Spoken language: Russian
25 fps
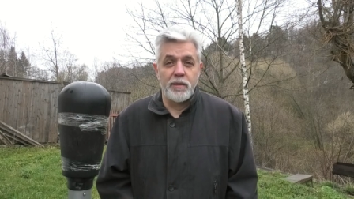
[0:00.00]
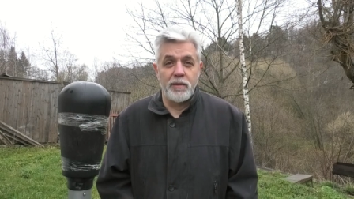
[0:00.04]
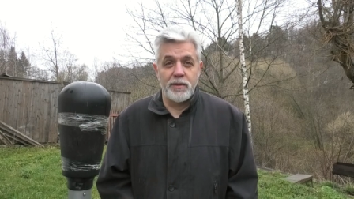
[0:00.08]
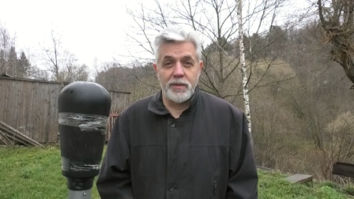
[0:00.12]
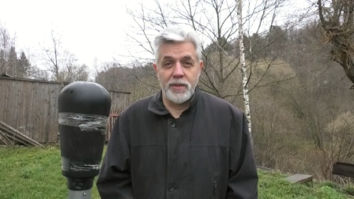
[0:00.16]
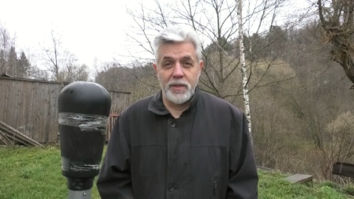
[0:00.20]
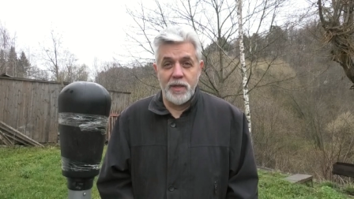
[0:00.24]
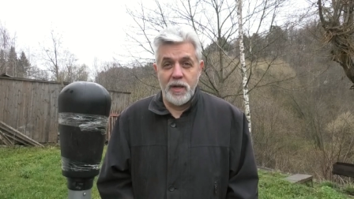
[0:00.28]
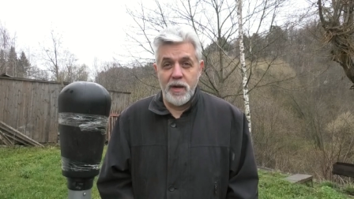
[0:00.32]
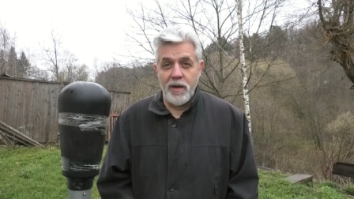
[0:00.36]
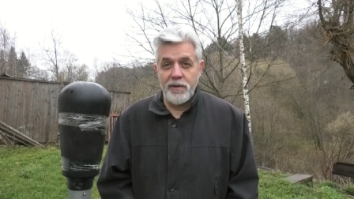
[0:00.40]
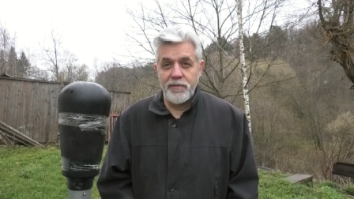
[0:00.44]

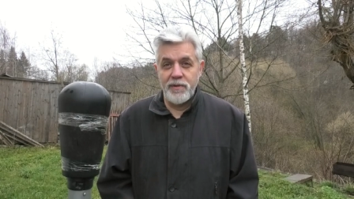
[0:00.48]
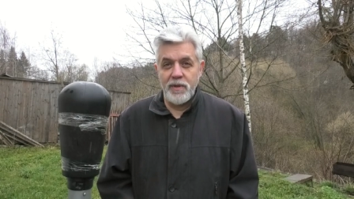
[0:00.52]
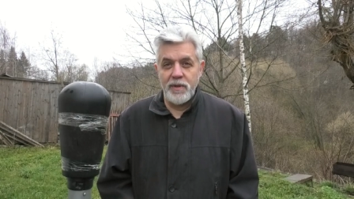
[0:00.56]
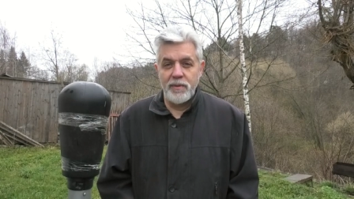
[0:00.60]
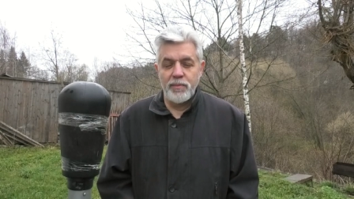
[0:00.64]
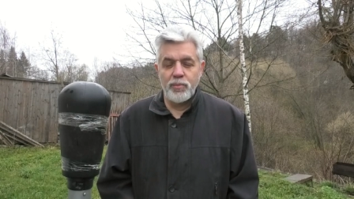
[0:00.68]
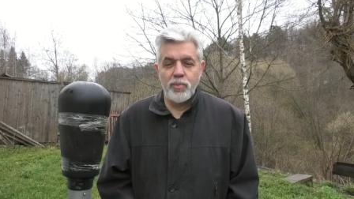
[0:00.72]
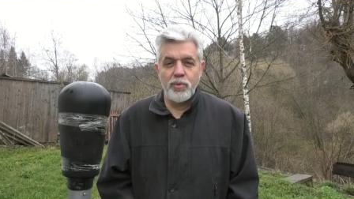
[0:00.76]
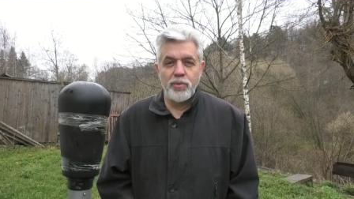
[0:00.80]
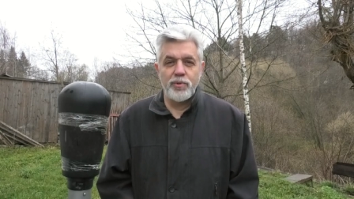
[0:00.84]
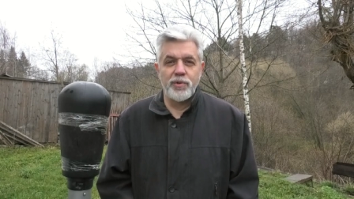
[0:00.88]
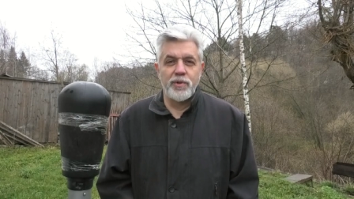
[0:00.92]

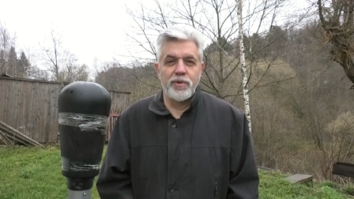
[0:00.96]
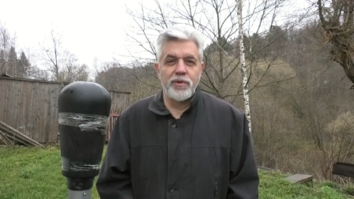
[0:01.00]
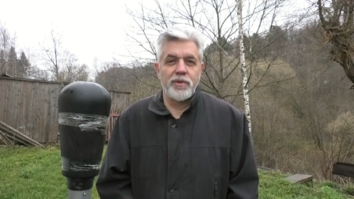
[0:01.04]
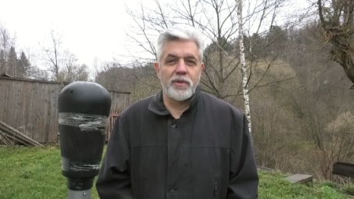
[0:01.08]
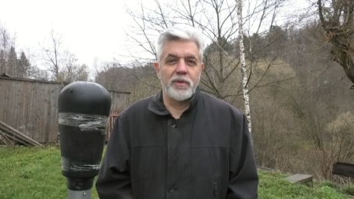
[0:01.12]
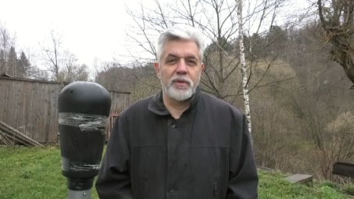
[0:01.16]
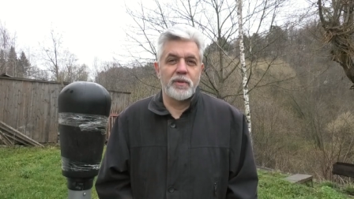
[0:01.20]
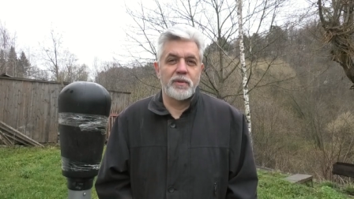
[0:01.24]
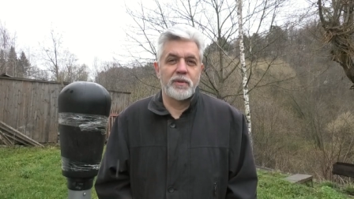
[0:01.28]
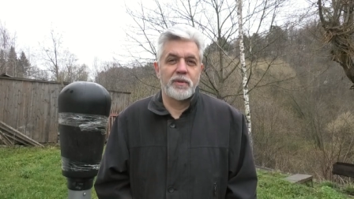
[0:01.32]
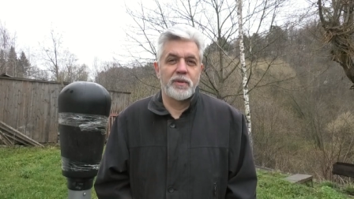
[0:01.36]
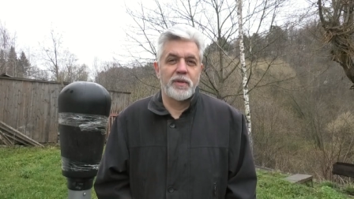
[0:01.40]
Здоровее
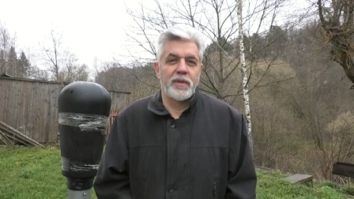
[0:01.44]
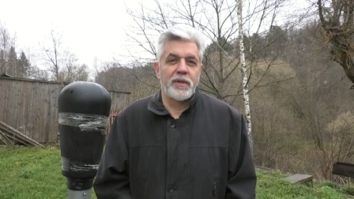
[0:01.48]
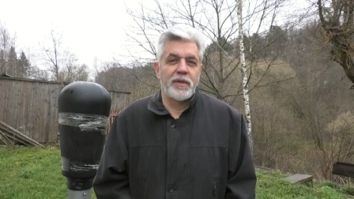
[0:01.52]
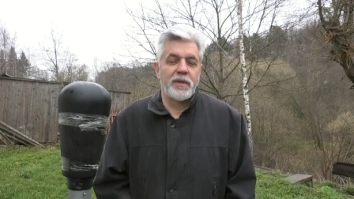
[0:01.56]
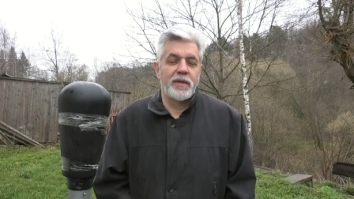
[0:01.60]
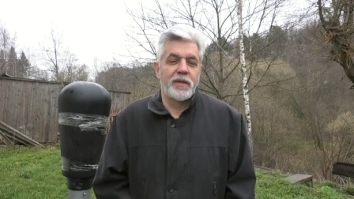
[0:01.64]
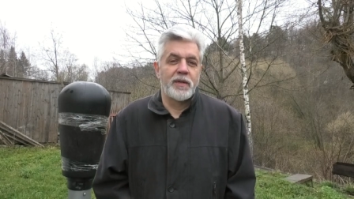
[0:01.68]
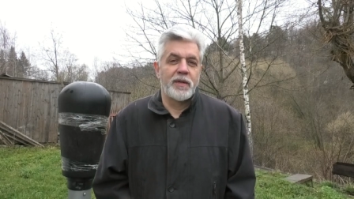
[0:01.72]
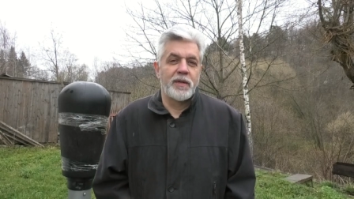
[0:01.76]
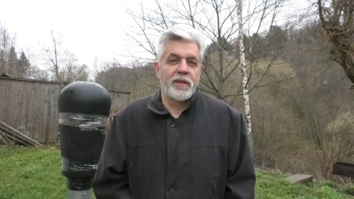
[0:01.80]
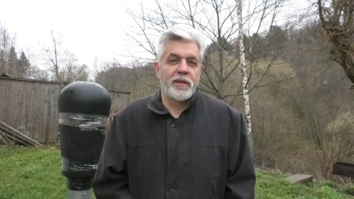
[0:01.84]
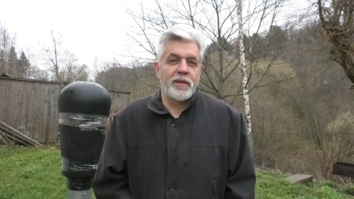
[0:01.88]
будете.
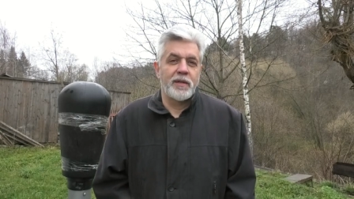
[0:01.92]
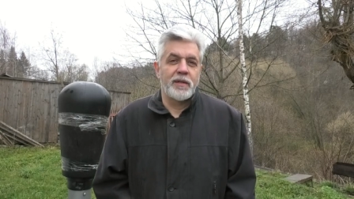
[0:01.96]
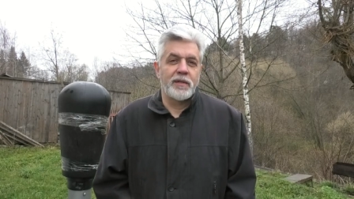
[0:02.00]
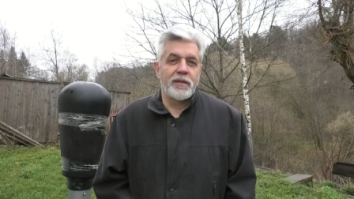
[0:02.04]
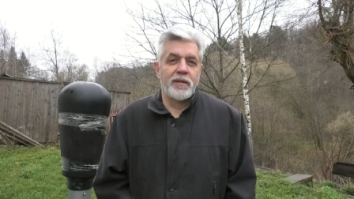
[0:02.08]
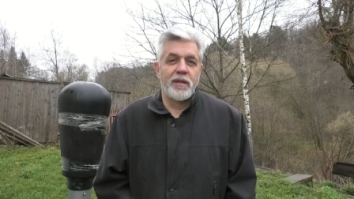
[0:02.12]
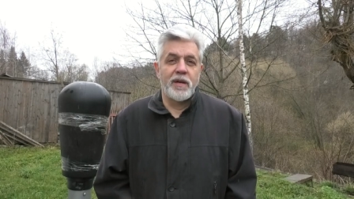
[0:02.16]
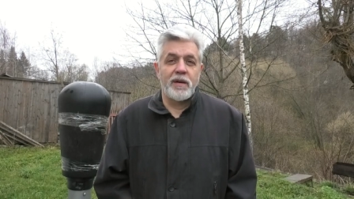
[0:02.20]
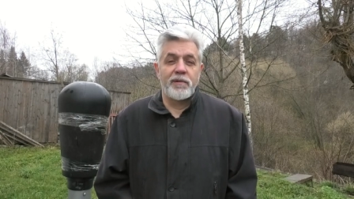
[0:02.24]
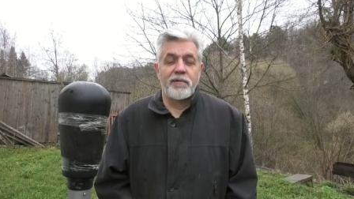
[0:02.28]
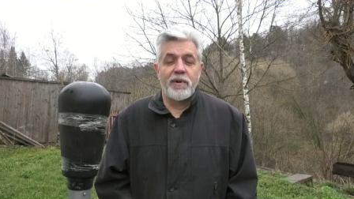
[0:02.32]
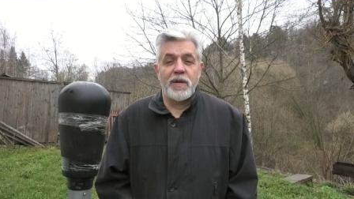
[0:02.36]

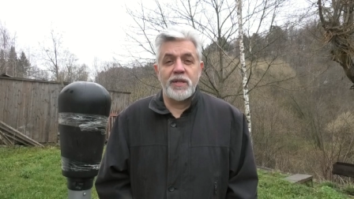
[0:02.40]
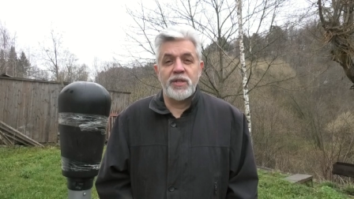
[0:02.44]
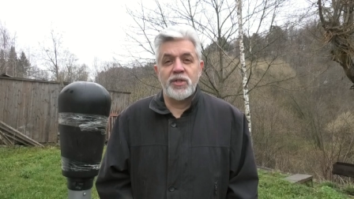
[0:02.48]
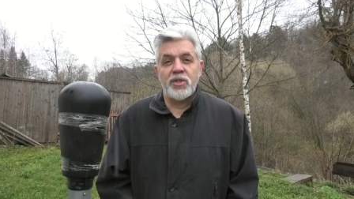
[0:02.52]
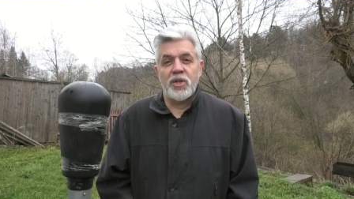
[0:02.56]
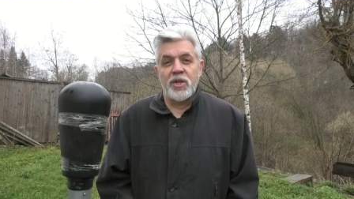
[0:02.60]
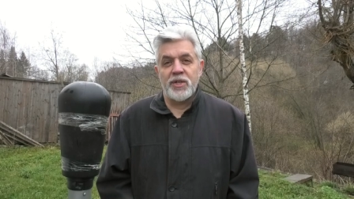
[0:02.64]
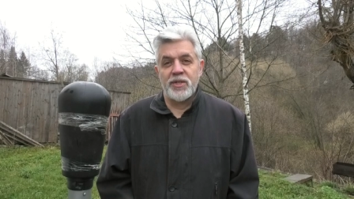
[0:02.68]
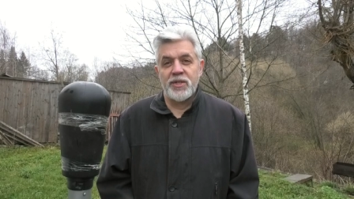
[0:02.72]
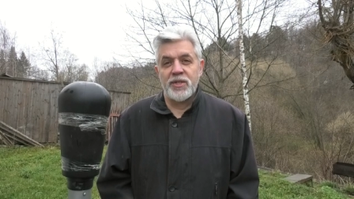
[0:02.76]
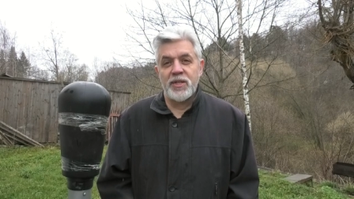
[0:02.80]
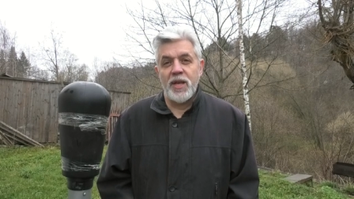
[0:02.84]
Да, вас
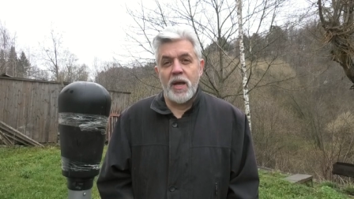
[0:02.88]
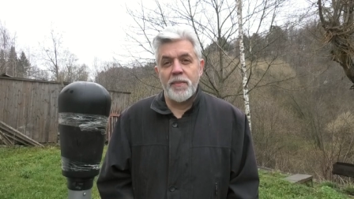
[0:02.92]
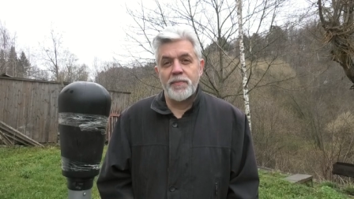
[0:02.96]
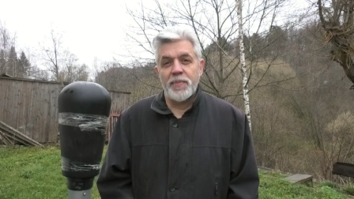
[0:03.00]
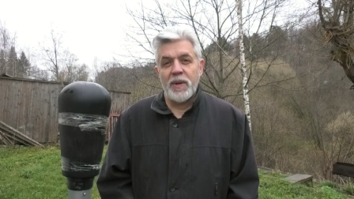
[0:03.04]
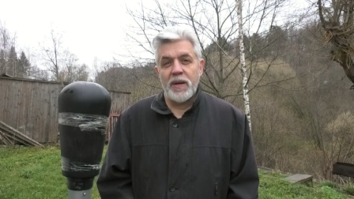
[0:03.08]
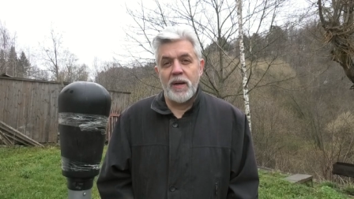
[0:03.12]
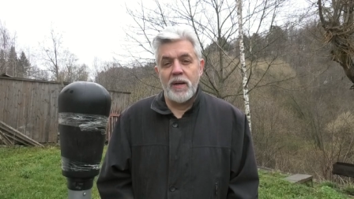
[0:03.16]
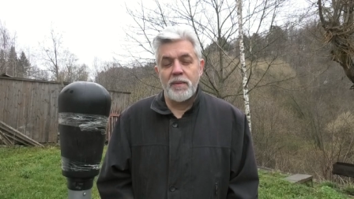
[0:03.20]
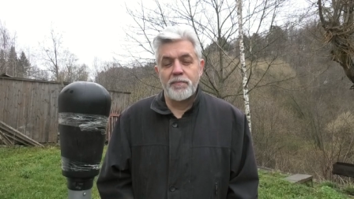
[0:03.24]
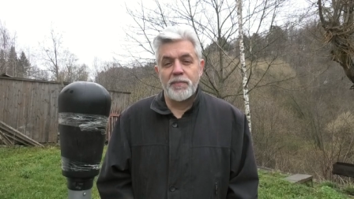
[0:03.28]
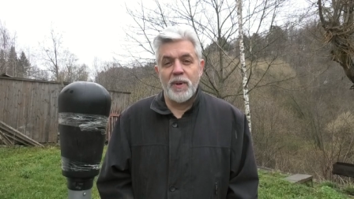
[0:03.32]
сейчас
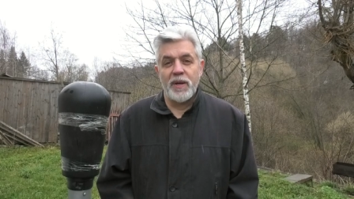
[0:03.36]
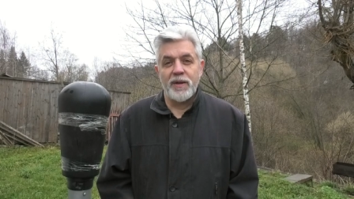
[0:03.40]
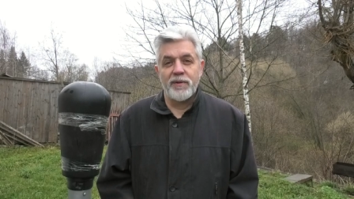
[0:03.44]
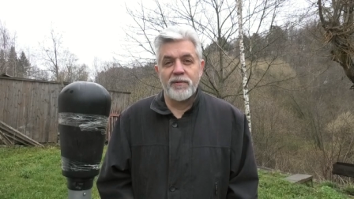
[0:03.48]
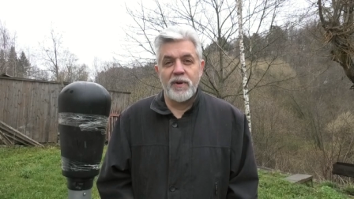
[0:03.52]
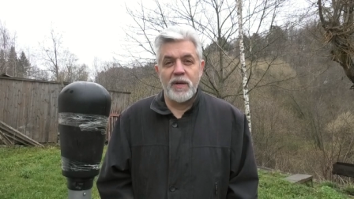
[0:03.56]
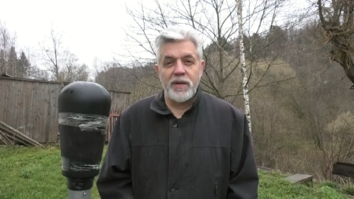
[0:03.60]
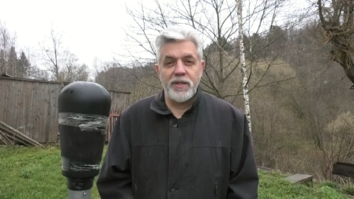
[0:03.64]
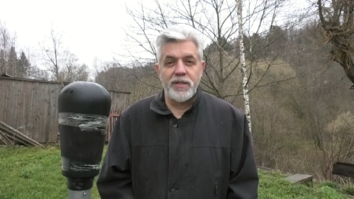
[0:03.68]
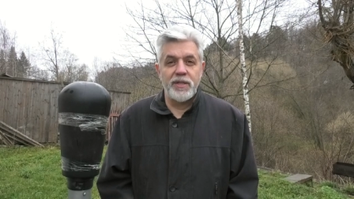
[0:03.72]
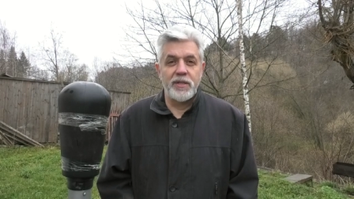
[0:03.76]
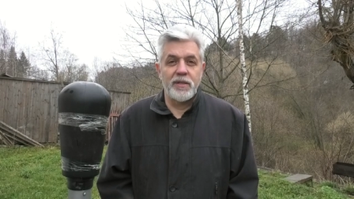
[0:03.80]
заперли по
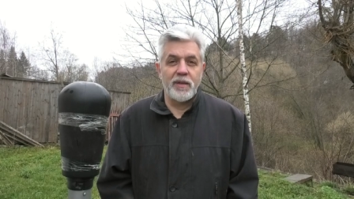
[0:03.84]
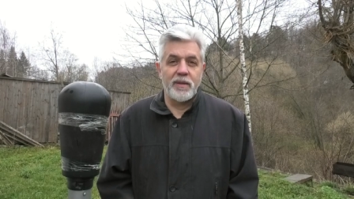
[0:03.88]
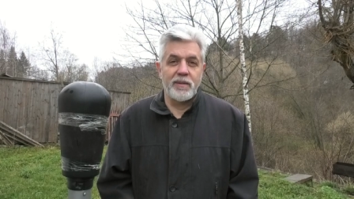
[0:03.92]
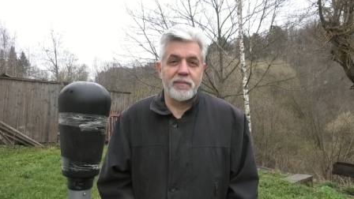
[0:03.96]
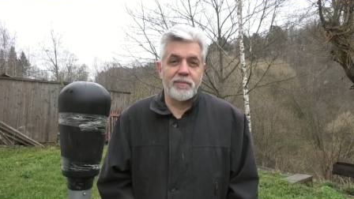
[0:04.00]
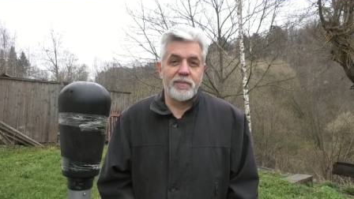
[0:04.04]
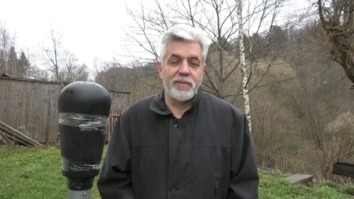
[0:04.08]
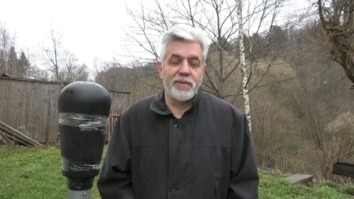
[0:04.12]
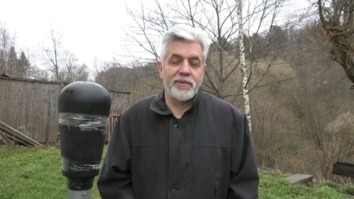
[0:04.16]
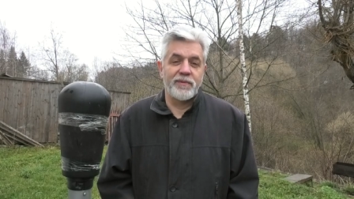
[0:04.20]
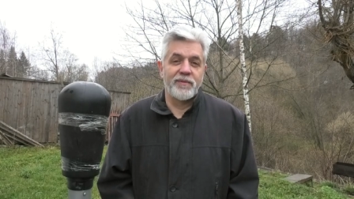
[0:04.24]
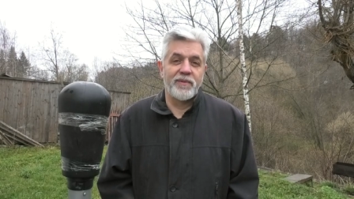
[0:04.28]

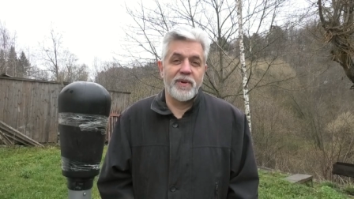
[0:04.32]
квартирам,